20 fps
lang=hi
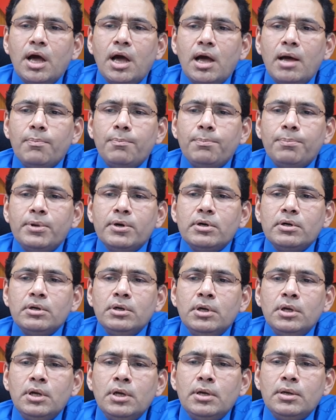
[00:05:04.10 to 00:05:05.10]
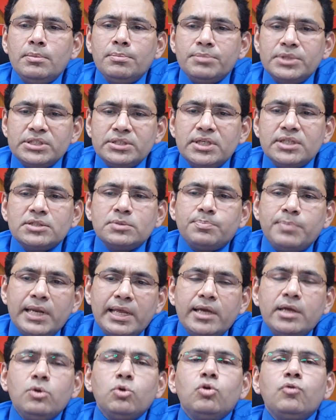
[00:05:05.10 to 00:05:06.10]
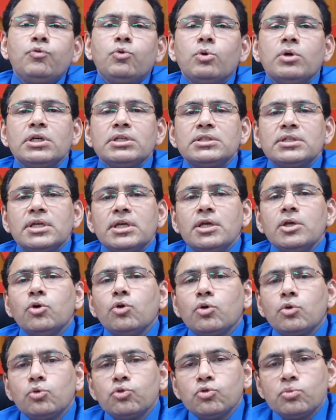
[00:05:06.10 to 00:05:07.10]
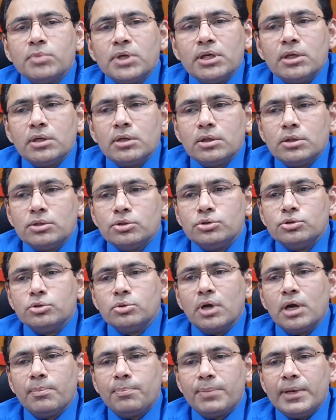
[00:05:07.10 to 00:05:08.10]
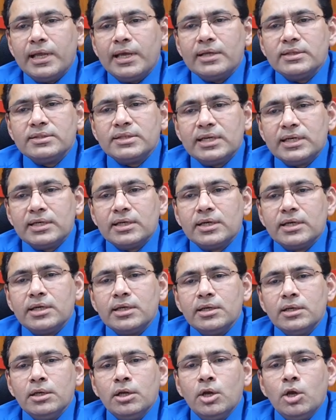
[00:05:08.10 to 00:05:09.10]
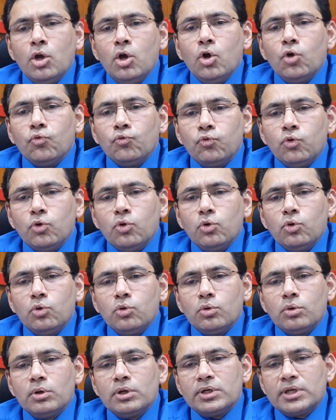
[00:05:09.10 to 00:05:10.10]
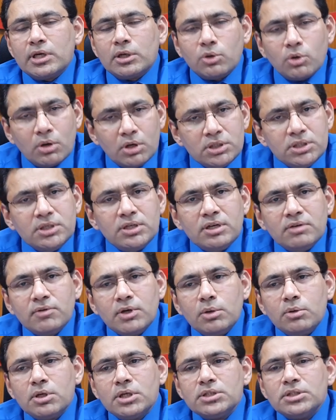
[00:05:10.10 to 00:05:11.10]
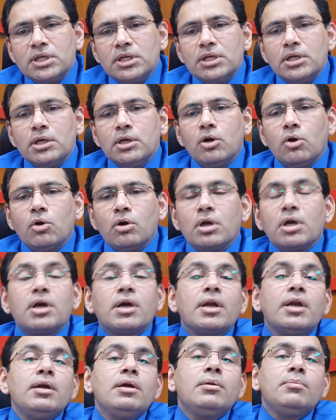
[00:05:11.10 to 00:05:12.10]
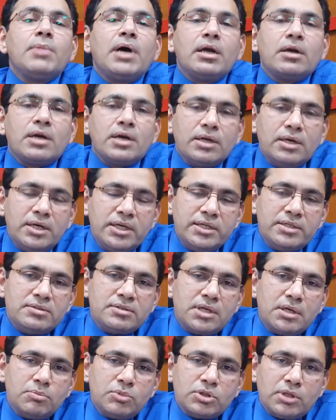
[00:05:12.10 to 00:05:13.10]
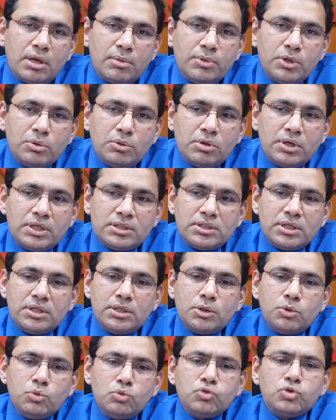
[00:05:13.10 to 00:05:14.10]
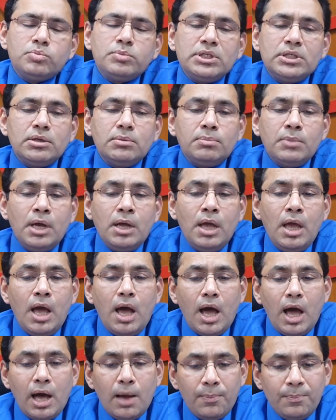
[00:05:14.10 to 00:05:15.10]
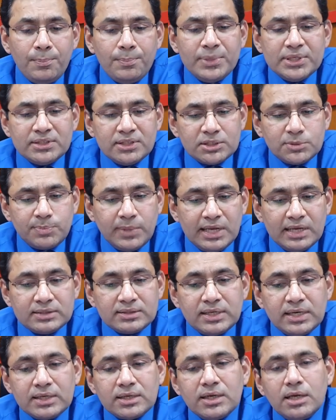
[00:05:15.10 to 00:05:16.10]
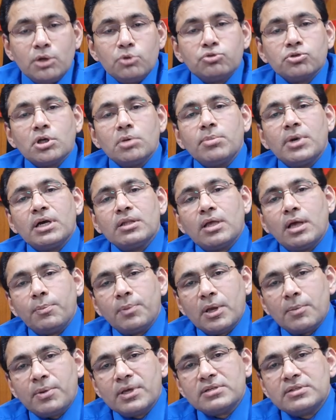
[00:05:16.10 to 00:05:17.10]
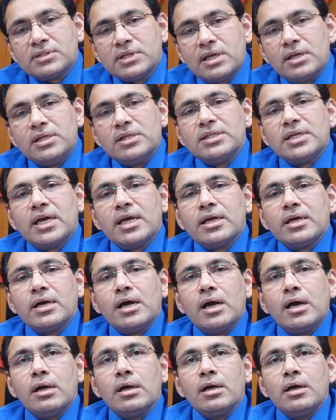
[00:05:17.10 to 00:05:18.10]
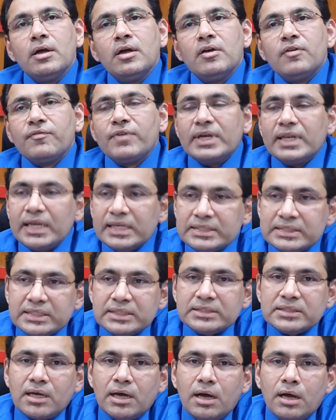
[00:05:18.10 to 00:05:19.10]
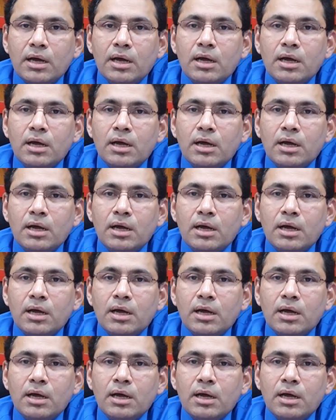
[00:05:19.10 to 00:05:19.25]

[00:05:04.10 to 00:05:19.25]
आप बिज़नेस प्लान को फोकस करें और उसमें जो आप प्लान सेलेक्ट करें वो टेक्नोलॉजी ड्रिवन होना चाहिए और करंट मार्केट नीड्स के मुताबिक होना चाहिए उसमें जब आप बिज़नेस प्लान सेलेक्ट करें उसके बाद आपके पास चैलेंज आएगा फाइनेंसिस का